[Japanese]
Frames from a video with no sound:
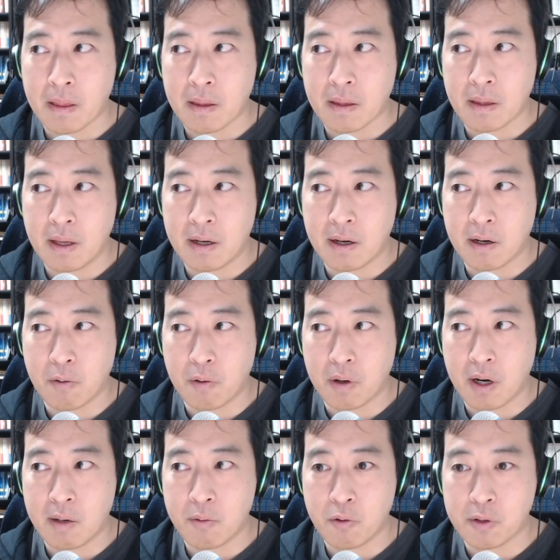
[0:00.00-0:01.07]
なんかこ
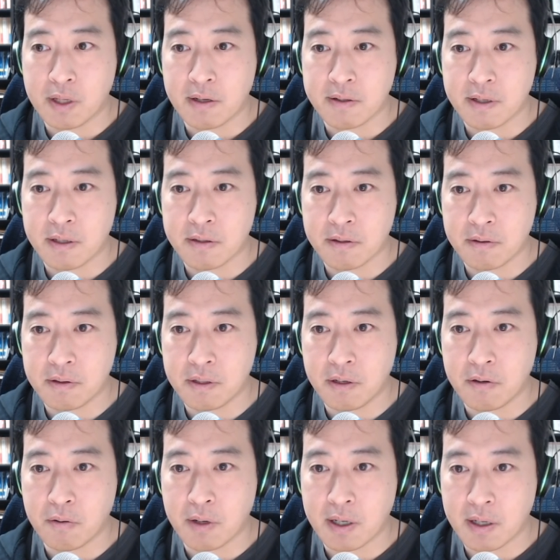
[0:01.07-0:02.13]
うカモをたくさん作っ
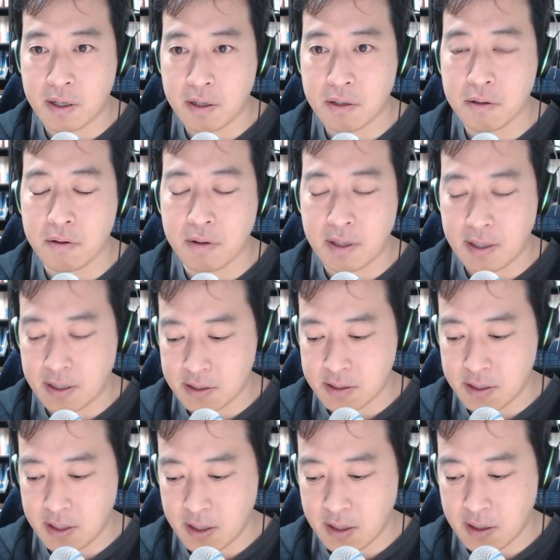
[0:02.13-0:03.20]
てるのかなという気が
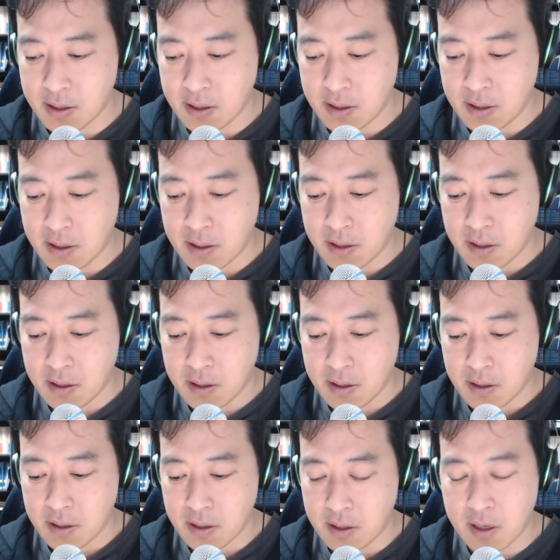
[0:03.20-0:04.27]
して
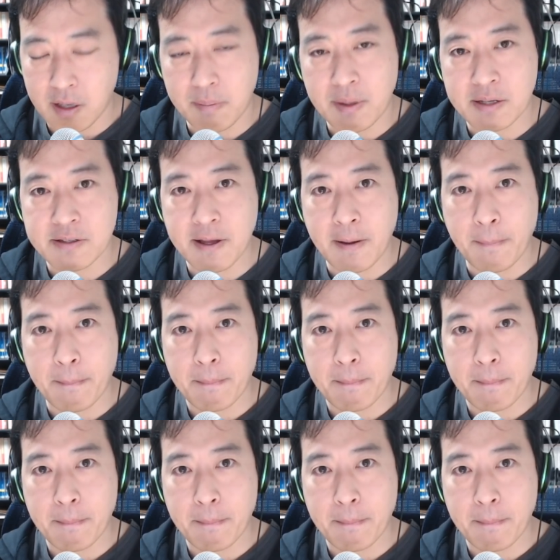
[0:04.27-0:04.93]
なりません。